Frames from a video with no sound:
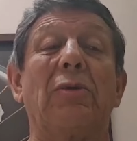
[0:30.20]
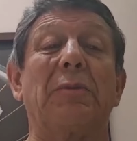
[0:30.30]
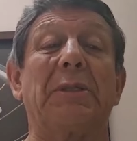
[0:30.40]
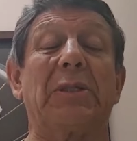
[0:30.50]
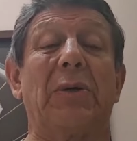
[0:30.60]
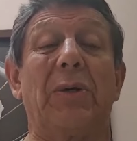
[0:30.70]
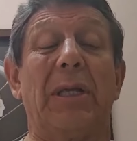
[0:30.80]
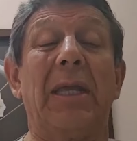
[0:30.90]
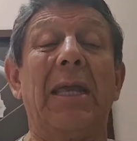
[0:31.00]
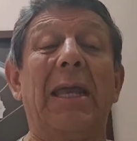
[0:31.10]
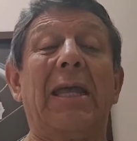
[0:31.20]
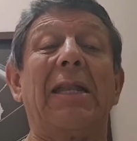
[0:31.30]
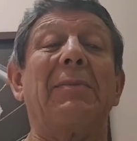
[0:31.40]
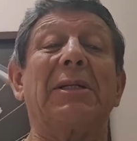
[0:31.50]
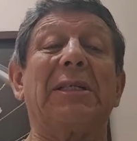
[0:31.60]
lo hemos visto hoy en
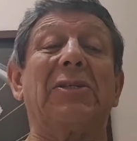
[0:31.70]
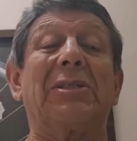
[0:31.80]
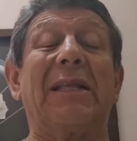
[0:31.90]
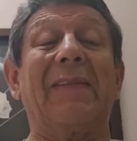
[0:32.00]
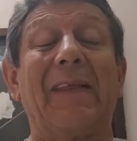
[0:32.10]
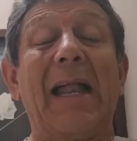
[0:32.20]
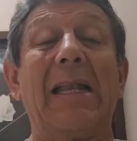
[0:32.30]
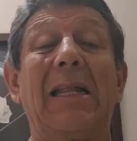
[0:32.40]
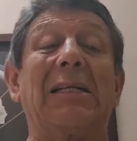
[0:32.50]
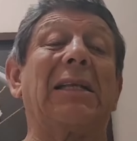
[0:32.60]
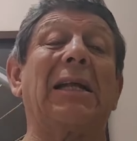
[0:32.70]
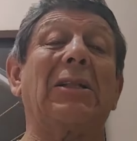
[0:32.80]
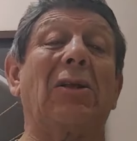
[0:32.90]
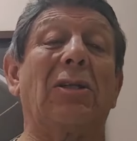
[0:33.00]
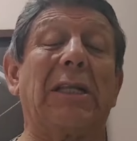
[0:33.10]
el macizo central,
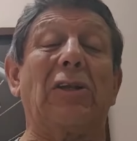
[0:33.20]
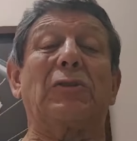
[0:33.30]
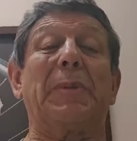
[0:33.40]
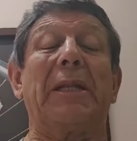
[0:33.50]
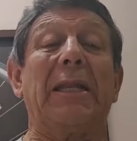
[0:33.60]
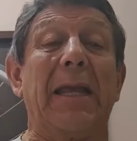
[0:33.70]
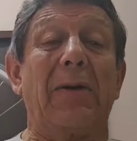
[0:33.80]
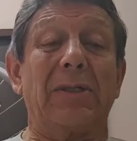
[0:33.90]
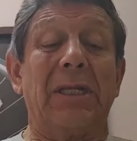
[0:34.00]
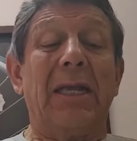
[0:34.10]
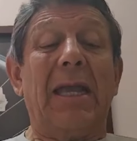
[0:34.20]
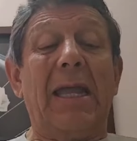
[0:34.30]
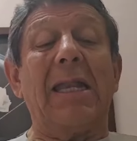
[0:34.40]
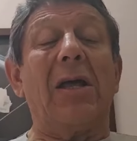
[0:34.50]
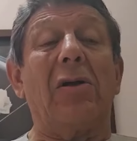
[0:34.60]
acercándonos a los Pirineos
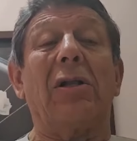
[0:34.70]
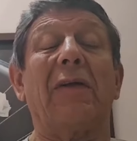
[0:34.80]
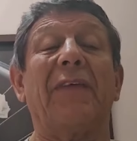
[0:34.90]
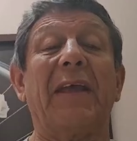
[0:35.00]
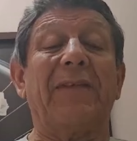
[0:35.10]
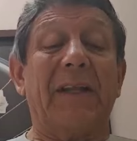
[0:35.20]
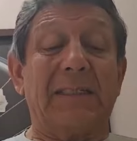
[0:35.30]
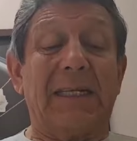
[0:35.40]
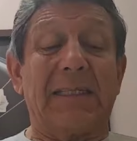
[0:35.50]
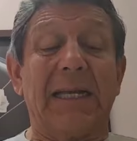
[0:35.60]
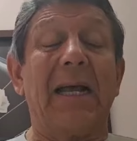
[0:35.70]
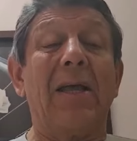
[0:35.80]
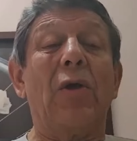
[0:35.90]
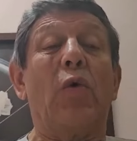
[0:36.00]
en la geografía francesa.